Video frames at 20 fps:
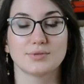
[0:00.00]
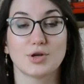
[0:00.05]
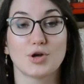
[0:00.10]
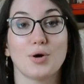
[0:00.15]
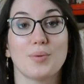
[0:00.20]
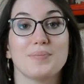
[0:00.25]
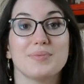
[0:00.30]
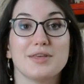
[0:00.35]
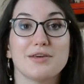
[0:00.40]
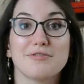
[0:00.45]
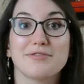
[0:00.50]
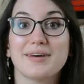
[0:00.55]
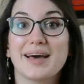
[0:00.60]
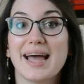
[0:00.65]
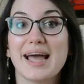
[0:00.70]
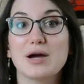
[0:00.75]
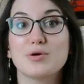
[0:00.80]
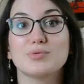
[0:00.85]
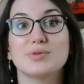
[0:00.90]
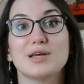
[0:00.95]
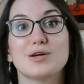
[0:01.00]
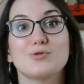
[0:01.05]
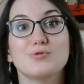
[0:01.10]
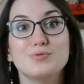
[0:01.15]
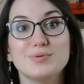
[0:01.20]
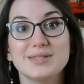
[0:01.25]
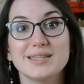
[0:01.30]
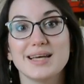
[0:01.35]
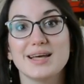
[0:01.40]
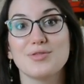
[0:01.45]
comme des frères ou des
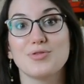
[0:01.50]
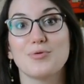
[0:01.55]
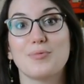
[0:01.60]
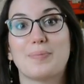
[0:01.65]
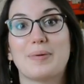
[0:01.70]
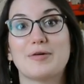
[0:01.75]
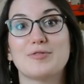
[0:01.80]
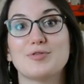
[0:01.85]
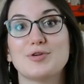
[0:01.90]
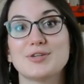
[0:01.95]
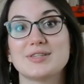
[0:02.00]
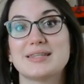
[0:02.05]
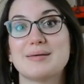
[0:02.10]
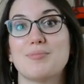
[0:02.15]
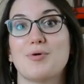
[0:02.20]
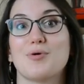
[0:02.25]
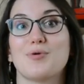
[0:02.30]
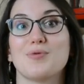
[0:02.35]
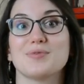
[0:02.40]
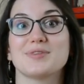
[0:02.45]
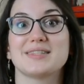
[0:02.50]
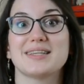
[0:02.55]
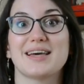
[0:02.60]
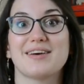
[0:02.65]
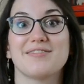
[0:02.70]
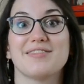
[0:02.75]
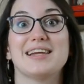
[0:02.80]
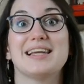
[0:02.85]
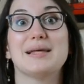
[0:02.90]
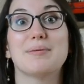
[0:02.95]
cousins n'ont pas forcément
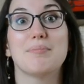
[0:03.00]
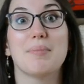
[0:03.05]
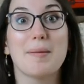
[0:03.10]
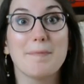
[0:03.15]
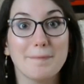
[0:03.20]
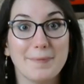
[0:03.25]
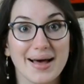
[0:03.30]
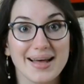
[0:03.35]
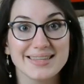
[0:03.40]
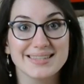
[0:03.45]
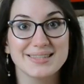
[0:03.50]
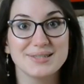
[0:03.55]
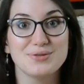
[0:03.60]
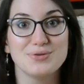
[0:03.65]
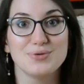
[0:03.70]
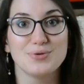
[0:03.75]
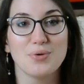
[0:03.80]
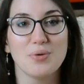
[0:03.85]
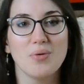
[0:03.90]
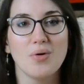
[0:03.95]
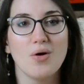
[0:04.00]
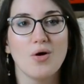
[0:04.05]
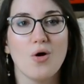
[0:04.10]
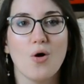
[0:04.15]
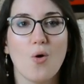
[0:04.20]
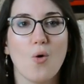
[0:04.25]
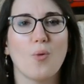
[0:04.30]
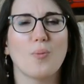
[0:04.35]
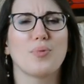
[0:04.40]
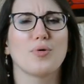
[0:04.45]
conservé les mêmes parties du nom,
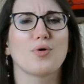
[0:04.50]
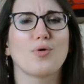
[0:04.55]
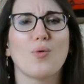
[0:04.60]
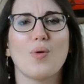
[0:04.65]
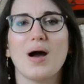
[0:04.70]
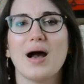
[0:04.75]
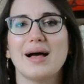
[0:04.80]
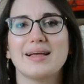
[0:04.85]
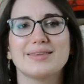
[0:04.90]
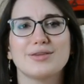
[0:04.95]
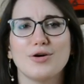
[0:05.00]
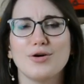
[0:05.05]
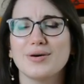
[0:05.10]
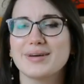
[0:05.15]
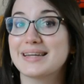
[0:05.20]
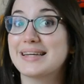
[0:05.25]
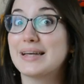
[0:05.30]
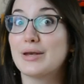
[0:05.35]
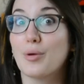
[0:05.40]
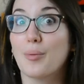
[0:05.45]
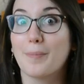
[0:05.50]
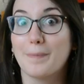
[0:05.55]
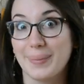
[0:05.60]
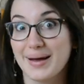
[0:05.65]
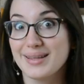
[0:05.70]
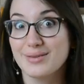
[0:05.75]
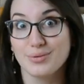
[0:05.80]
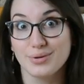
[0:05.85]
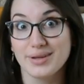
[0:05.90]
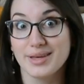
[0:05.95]
on peut croire à tort qu'ils n'ont pas
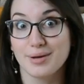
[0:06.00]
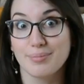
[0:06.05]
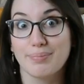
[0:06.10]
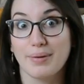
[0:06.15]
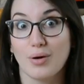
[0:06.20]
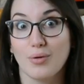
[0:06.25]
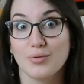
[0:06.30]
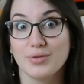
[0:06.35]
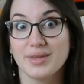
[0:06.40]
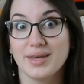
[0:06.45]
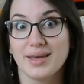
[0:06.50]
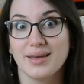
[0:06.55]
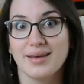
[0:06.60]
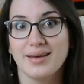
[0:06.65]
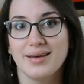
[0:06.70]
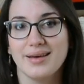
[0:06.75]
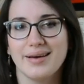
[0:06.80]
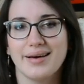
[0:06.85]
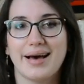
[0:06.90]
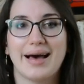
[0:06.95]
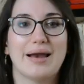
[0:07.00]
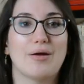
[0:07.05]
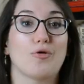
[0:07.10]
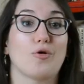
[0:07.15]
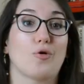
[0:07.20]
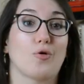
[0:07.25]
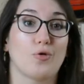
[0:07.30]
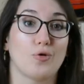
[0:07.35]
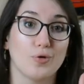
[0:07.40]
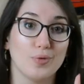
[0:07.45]
de lien de parenté.
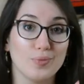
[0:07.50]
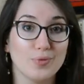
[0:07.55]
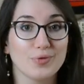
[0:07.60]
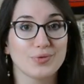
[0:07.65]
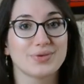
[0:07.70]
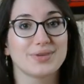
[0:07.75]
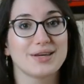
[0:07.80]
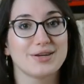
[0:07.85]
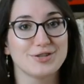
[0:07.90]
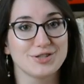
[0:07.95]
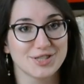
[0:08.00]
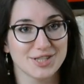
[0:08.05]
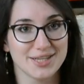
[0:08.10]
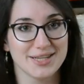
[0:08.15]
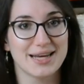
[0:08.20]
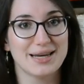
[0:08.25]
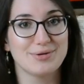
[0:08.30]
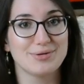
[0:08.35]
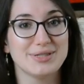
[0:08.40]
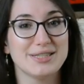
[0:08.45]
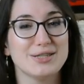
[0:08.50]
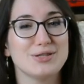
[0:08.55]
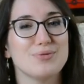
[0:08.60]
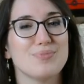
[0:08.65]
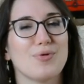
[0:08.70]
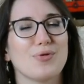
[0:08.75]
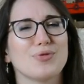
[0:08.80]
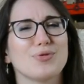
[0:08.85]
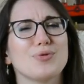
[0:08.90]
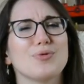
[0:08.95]
Alors remonter une généalogie
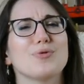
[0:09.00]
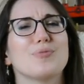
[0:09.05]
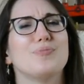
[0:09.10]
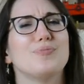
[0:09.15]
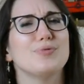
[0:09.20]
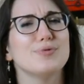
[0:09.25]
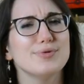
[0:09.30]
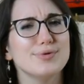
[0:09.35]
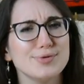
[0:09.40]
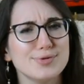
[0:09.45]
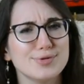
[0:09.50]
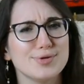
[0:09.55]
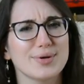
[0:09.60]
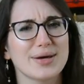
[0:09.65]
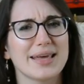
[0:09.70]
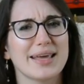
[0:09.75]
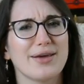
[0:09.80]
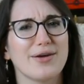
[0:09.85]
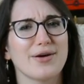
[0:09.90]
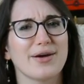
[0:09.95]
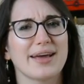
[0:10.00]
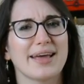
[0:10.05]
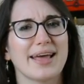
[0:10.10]
demande donc plus de rigueur